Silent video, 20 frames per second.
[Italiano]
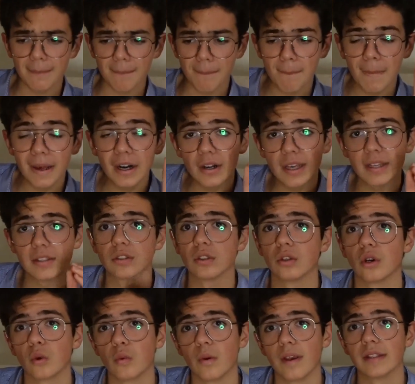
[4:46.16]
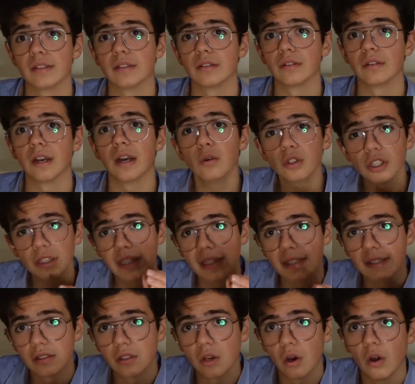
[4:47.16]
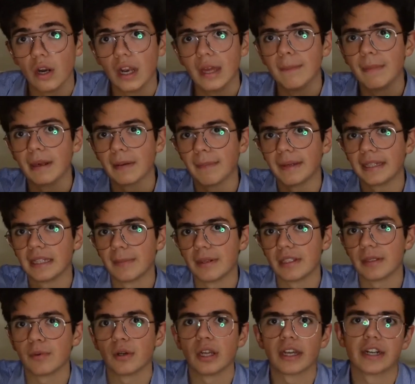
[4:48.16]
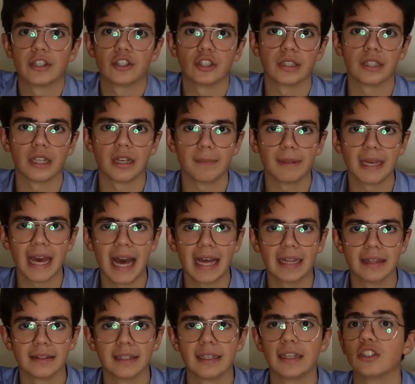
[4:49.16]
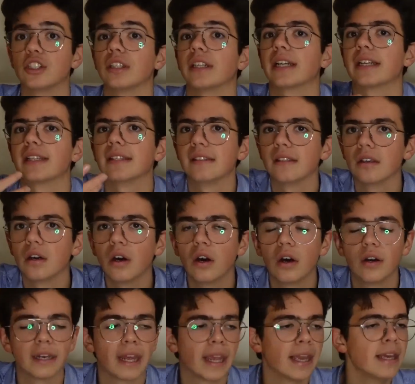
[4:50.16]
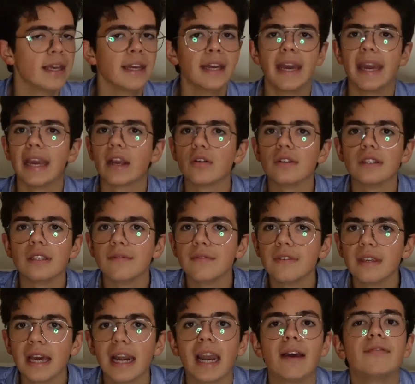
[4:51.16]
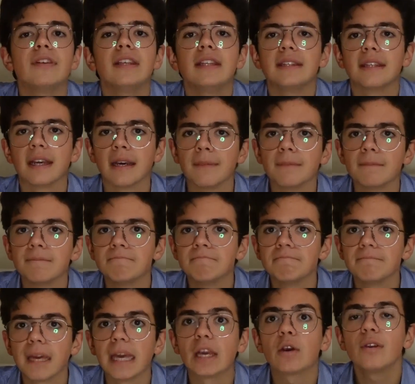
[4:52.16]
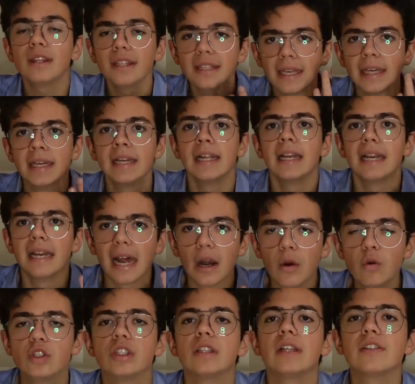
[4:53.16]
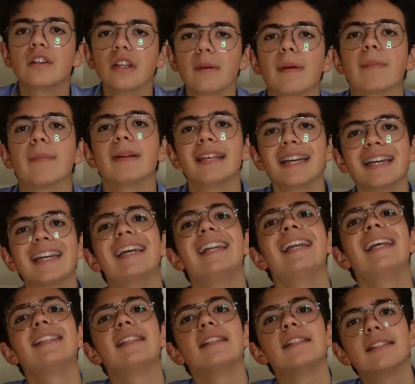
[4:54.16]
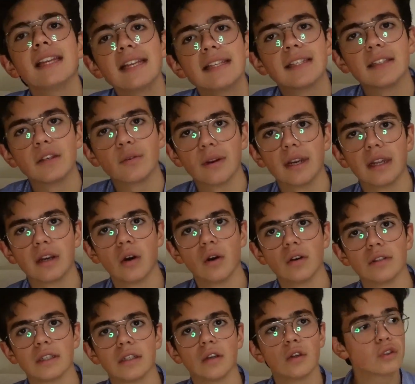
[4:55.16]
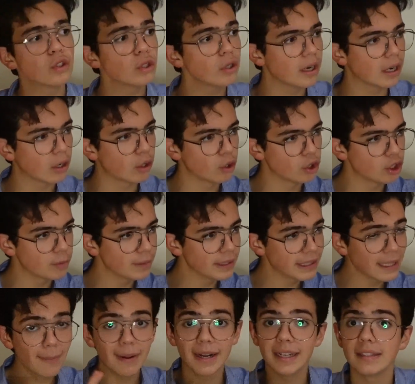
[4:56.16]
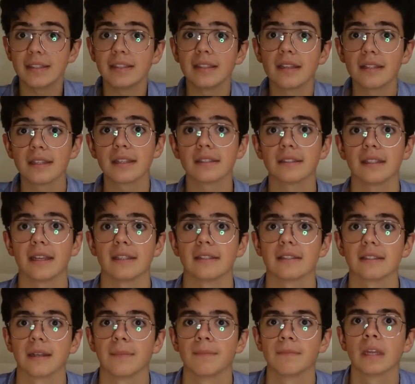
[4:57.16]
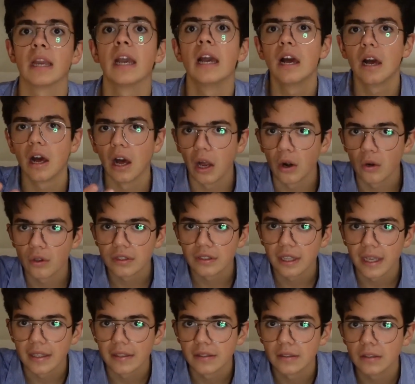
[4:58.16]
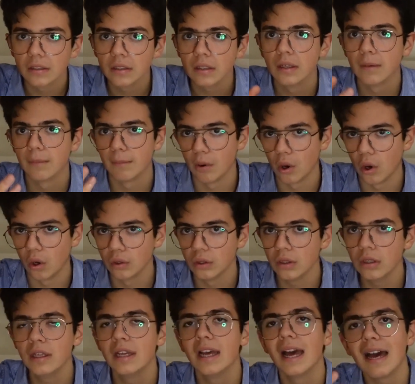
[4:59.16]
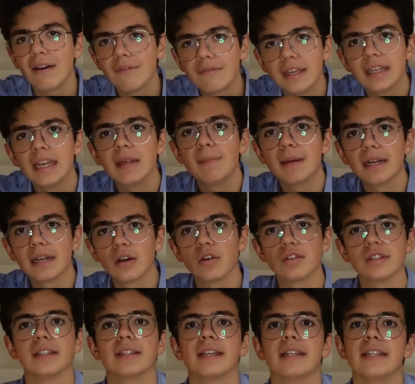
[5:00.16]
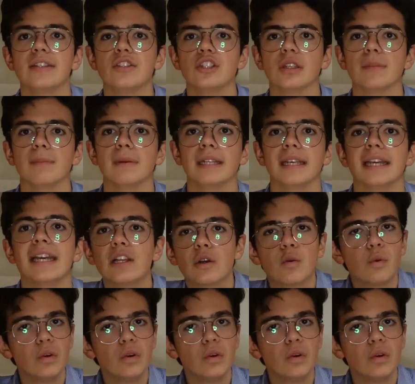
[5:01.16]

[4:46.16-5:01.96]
ma non è solo questo. La luce del sole permette per esempio la crescita delle piante, la generazione e così via, la vita. E quindi la luce del sole permette anche l'esistenza di quelle cose, non solo la conoscibilità ma l'esistenza stessa. Allo stesso modo avviene per le cose intelligibili, il